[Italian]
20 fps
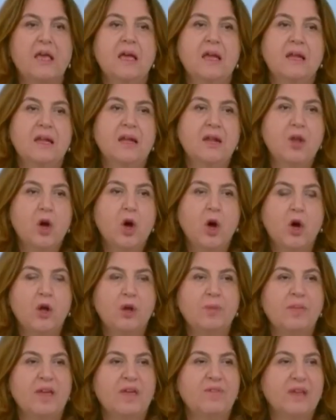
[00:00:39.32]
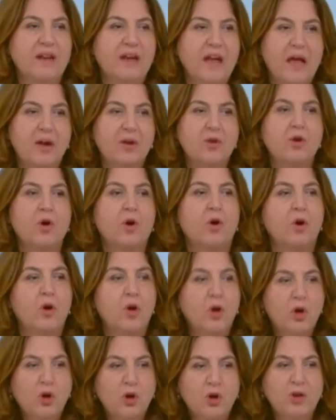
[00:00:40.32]
Le norme verranno
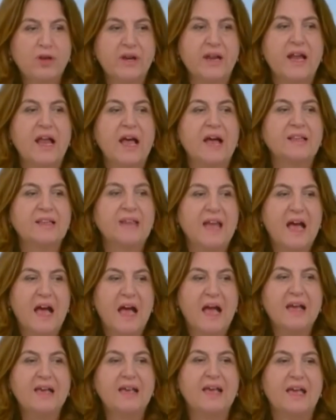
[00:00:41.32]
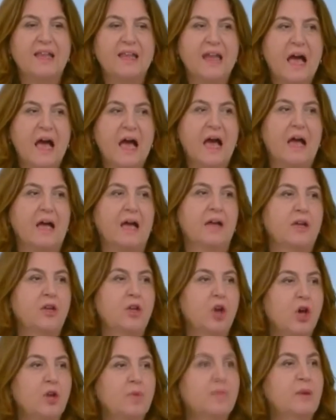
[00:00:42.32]
correlate anche da eh,
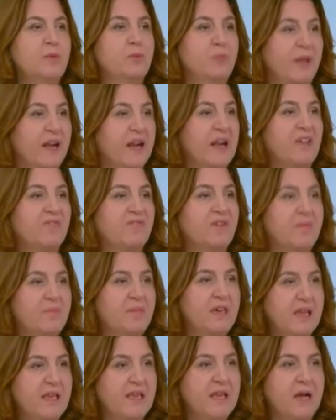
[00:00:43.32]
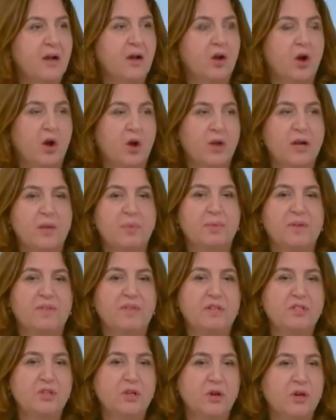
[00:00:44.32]
norme per la famiglia con
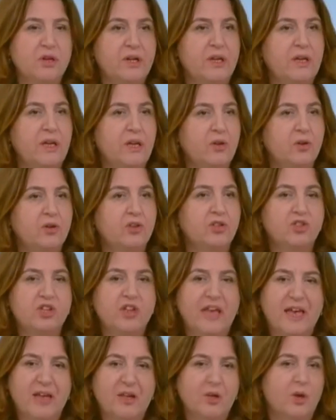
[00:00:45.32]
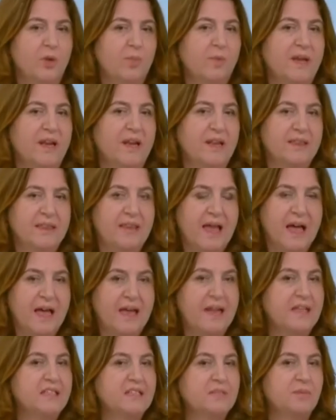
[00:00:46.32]
previsione di congedo
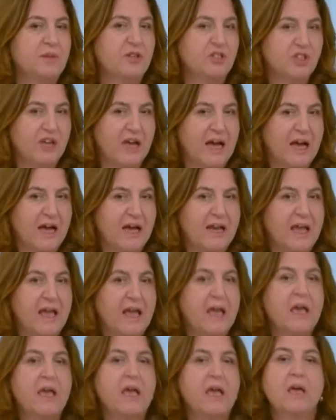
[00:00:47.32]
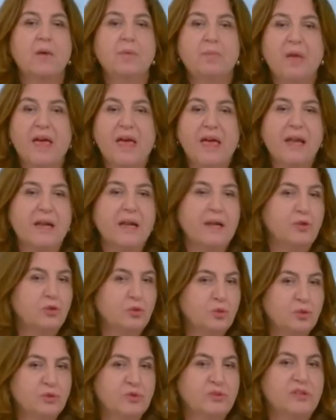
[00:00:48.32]
parentale speciale per
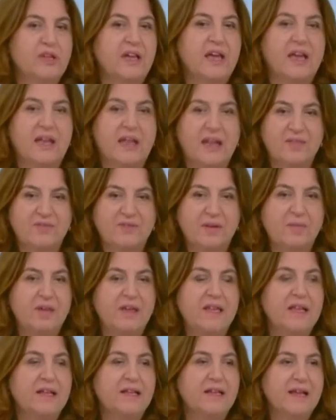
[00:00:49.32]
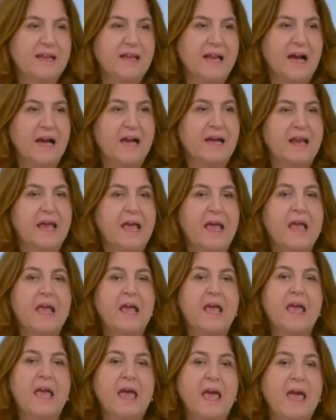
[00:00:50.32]
tutte le famiglie italiane
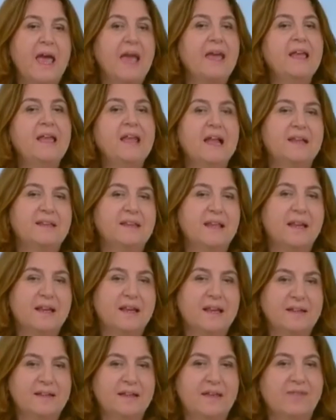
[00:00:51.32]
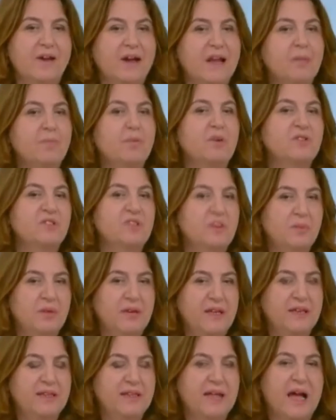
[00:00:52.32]
e in alternativa la
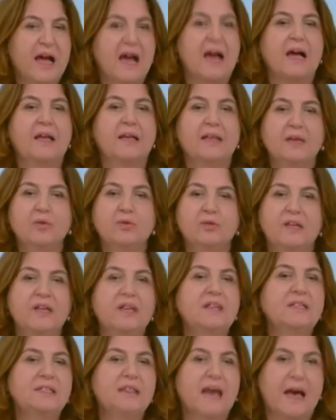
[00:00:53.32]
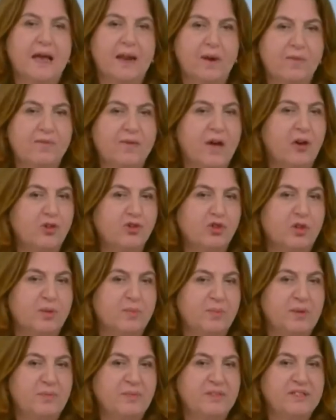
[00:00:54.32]
possibilità di utilizzare un voucher
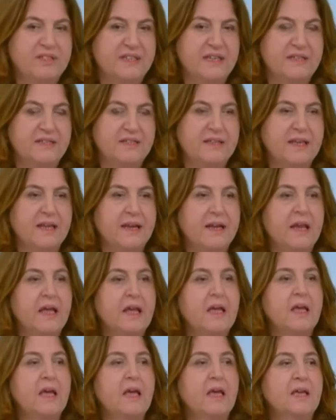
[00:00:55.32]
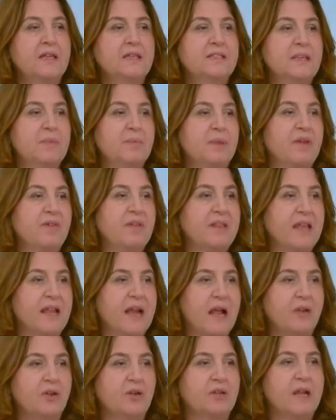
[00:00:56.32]
babysitter. Si
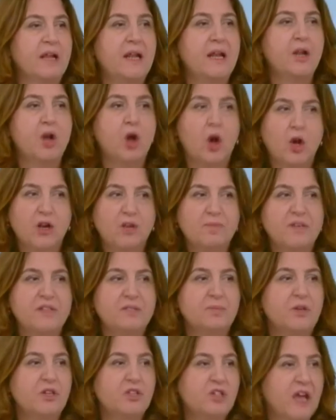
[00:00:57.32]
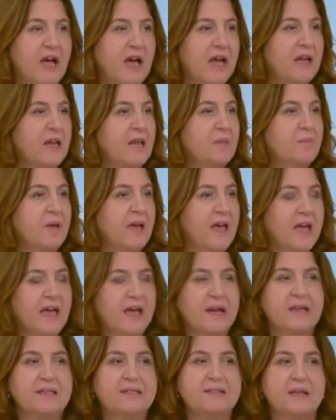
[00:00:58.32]
prevederanno delle norme speciali
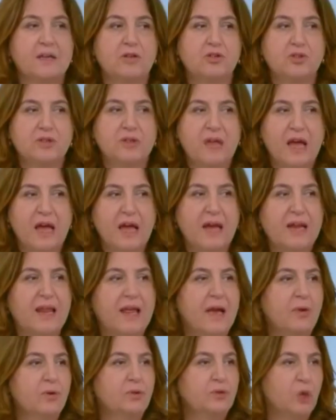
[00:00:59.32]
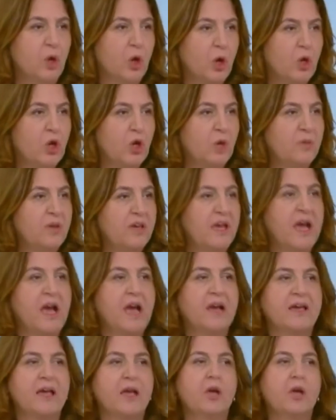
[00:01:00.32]
per stagionali e autonomi anche